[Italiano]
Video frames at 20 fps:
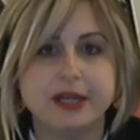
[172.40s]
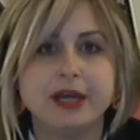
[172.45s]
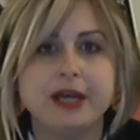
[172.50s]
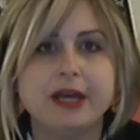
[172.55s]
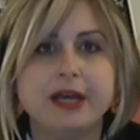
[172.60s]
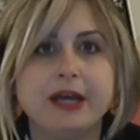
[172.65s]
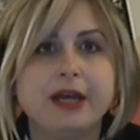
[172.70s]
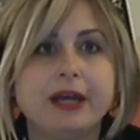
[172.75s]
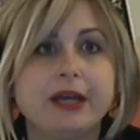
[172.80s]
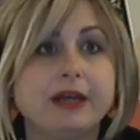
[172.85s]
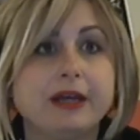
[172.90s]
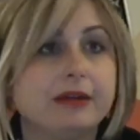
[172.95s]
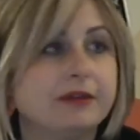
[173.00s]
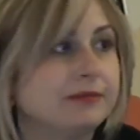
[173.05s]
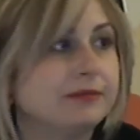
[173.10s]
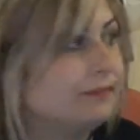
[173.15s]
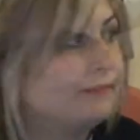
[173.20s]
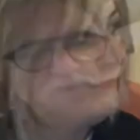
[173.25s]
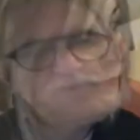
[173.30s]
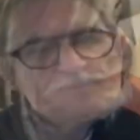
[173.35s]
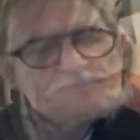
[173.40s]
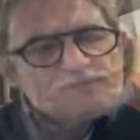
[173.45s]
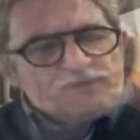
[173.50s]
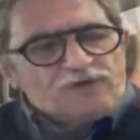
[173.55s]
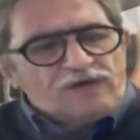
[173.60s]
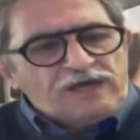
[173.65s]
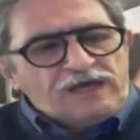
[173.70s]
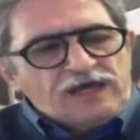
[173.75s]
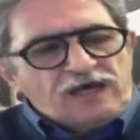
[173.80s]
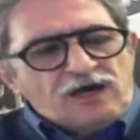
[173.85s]
La Tactics
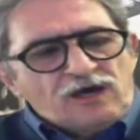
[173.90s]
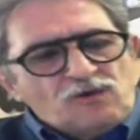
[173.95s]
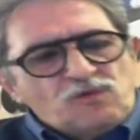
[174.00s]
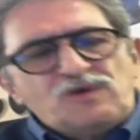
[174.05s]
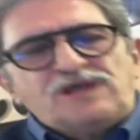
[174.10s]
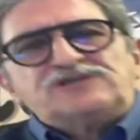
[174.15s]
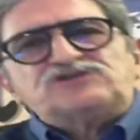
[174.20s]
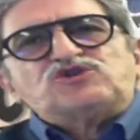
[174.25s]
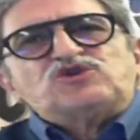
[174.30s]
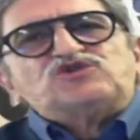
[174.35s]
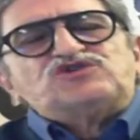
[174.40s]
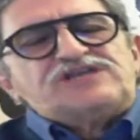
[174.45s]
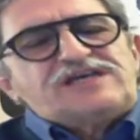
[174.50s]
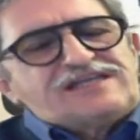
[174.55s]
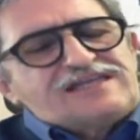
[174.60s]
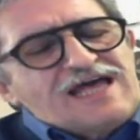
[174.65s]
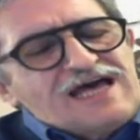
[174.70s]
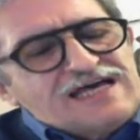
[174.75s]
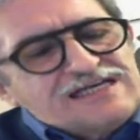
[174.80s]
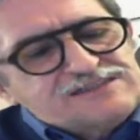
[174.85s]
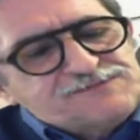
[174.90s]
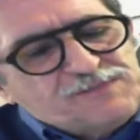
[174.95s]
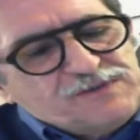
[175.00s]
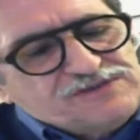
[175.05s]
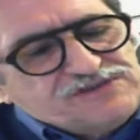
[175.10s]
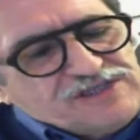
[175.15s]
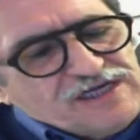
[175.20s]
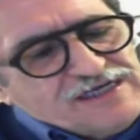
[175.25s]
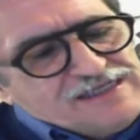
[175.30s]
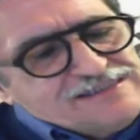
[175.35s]
Group è una società
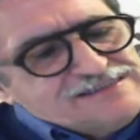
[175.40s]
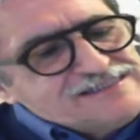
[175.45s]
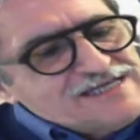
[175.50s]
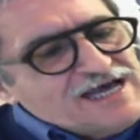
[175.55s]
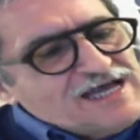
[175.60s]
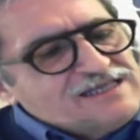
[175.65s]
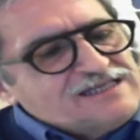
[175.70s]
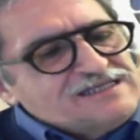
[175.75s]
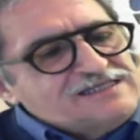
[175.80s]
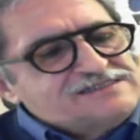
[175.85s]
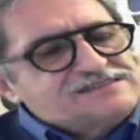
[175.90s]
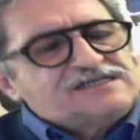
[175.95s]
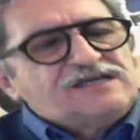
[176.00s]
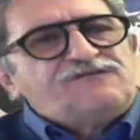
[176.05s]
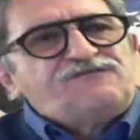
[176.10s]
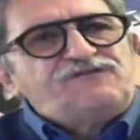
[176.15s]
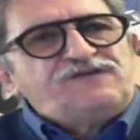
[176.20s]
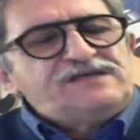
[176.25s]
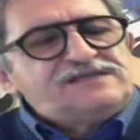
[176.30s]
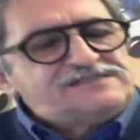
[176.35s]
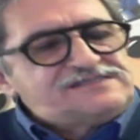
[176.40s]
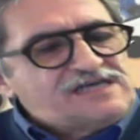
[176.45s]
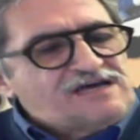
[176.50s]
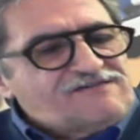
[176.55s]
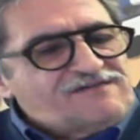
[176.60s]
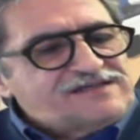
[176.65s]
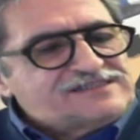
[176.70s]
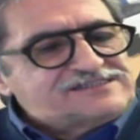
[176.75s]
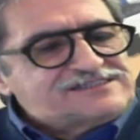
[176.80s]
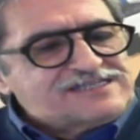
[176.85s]
specializzata in servizi
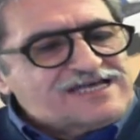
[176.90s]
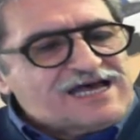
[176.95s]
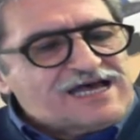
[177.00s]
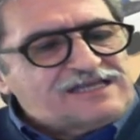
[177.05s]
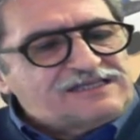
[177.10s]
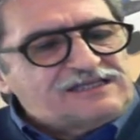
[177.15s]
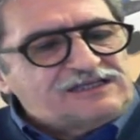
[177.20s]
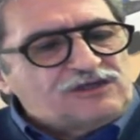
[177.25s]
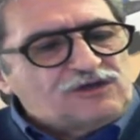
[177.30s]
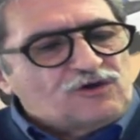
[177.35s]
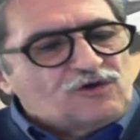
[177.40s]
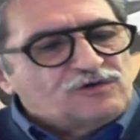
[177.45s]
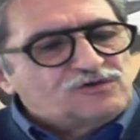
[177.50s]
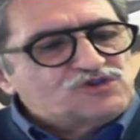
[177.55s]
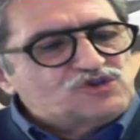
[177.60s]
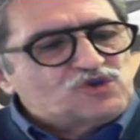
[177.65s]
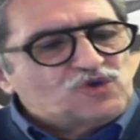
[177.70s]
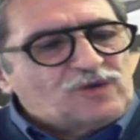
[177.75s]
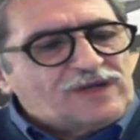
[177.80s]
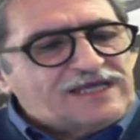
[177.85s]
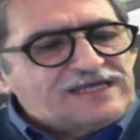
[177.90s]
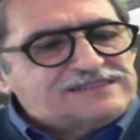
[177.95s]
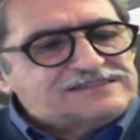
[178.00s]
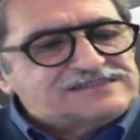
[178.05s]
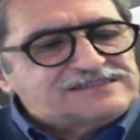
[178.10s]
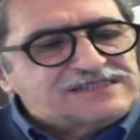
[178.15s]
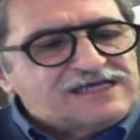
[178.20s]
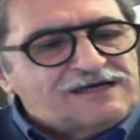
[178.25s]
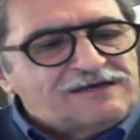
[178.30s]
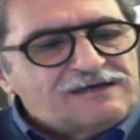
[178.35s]
avanzati di
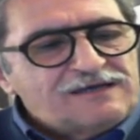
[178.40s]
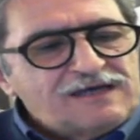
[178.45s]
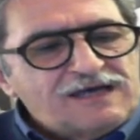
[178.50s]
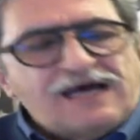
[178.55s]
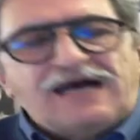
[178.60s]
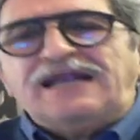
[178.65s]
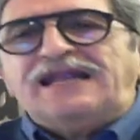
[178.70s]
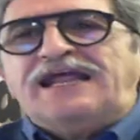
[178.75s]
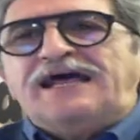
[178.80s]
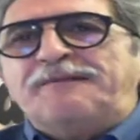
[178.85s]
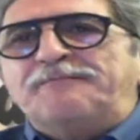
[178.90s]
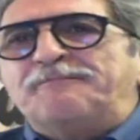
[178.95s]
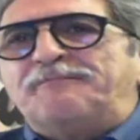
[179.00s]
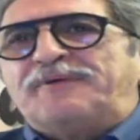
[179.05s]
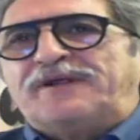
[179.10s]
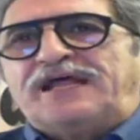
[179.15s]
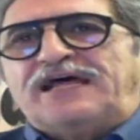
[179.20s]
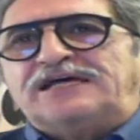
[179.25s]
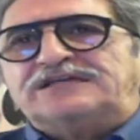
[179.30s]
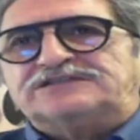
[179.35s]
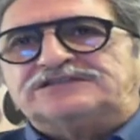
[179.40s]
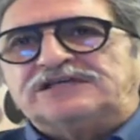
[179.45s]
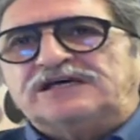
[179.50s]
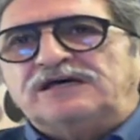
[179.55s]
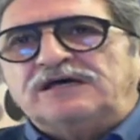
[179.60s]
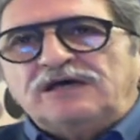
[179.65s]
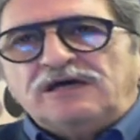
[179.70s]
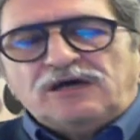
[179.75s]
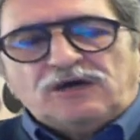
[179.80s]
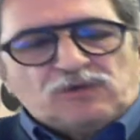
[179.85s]
consulenza alle
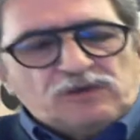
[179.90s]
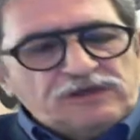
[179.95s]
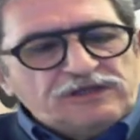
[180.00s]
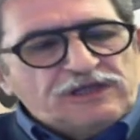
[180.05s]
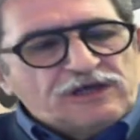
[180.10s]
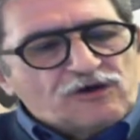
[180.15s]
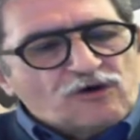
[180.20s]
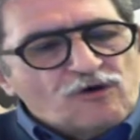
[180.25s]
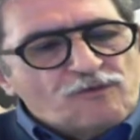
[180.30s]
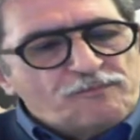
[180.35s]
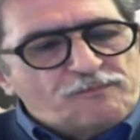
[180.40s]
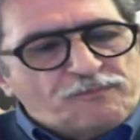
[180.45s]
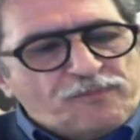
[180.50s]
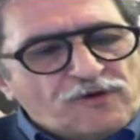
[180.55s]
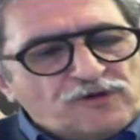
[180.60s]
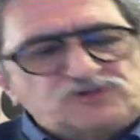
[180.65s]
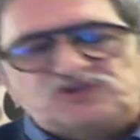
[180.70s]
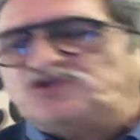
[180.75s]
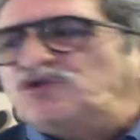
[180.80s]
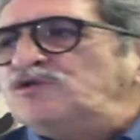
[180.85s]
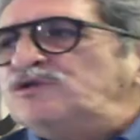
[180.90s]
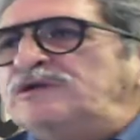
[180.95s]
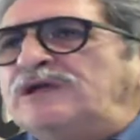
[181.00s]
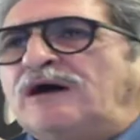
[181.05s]
imprese, quindi è composto da